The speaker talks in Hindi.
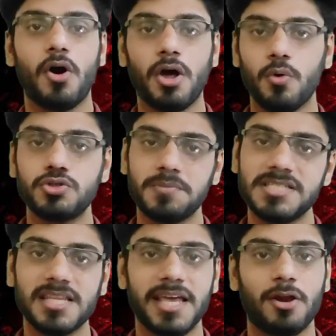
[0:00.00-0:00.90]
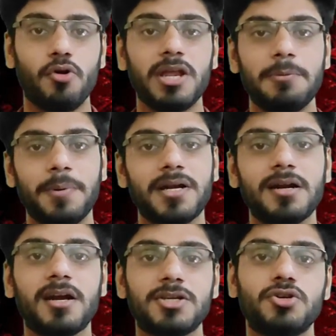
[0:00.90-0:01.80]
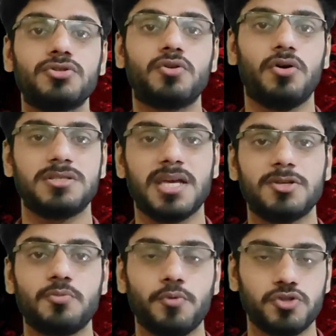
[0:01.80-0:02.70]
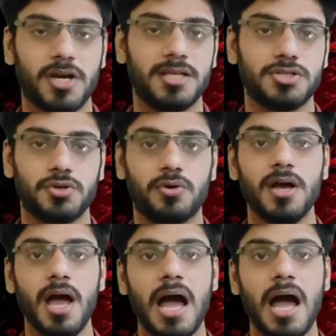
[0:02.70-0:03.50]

और उसमें से देख लो कि रिपीटेड रेशियोज कौन से हैं जो पूछ रहा है इंस्टीट्यूट